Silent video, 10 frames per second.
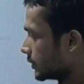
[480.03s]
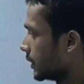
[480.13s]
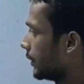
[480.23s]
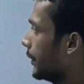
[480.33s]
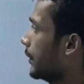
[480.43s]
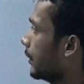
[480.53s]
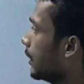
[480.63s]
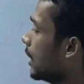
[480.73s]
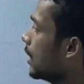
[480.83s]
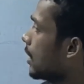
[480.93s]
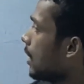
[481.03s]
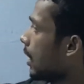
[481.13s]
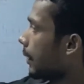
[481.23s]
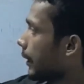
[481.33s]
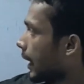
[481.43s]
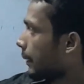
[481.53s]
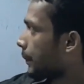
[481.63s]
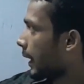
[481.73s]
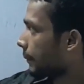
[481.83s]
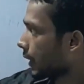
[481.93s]
से ठीक है अब यहाँ पे
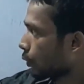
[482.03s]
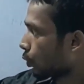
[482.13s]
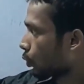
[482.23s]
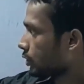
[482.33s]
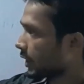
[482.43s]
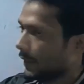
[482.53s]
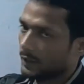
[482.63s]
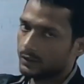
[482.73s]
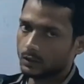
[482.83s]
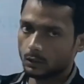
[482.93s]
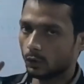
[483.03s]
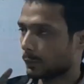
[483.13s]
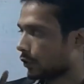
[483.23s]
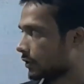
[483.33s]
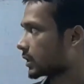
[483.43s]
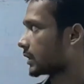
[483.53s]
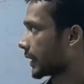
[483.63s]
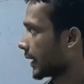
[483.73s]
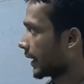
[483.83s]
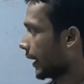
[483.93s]
आपका कौन कौन सा एनर्जी का हम लोग डिस्कस कर
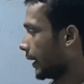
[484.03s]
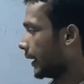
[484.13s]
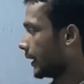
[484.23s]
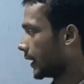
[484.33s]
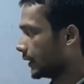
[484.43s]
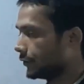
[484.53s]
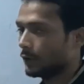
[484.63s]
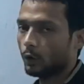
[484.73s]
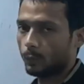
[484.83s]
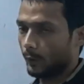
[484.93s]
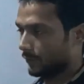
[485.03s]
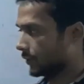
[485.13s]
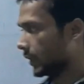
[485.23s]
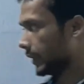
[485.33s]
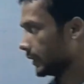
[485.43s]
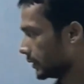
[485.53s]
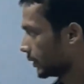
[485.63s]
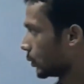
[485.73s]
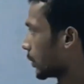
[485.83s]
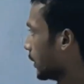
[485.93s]
रहे हैं कैनेटिक एनर्जी और पोटेंशियल एनर्जी
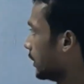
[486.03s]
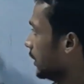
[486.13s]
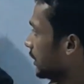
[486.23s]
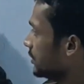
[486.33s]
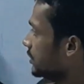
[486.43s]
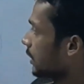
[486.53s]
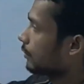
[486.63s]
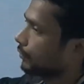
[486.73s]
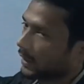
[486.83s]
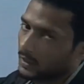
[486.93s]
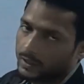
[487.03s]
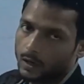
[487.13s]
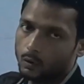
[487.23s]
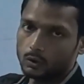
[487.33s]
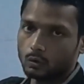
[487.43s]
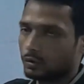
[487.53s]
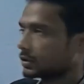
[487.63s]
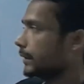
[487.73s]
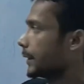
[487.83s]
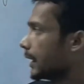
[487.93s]
ओके इनिशियल और फाइनल क्या होगा दोनों
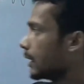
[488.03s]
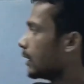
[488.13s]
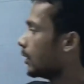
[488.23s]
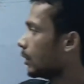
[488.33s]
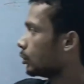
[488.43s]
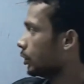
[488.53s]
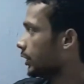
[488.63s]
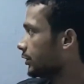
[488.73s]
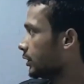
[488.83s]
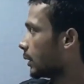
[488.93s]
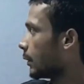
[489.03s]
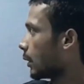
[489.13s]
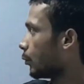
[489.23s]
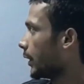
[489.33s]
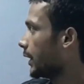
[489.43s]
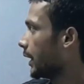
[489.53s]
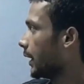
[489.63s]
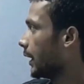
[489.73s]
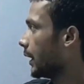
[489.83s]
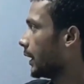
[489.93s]
सेम रहेगा तो इनिशियल वाला पॉइंट ए
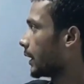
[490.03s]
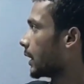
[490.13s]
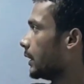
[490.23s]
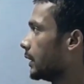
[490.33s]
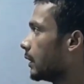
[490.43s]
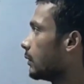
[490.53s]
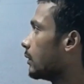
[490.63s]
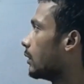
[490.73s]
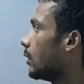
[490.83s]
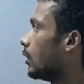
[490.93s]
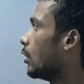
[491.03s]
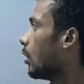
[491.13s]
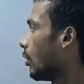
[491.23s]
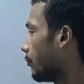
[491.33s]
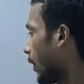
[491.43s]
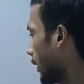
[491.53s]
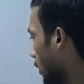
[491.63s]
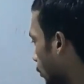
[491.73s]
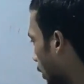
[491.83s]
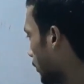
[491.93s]
ए लेट कर लिया और फाइनल
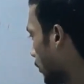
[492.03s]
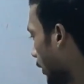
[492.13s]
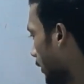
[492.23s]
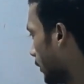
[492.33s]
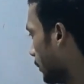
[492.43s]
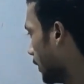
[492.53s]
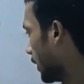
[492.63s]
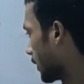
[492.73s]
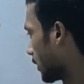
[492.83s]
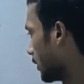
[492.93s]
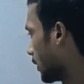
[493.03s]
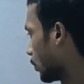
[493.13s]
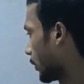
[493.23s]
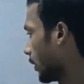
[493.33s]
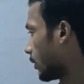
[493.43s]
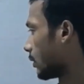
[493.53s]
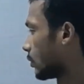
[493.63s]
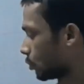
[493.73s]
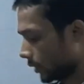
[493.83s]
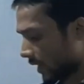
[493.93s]
वाला पॉइंट बी लेट कर लिया ओके
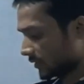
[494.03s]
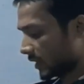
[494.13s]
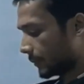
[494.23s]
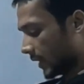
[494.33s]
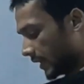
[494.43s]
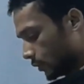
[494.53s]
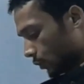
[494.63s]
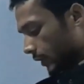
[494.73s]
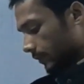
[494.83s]
सो यहाँ से आप क्या लिखोगे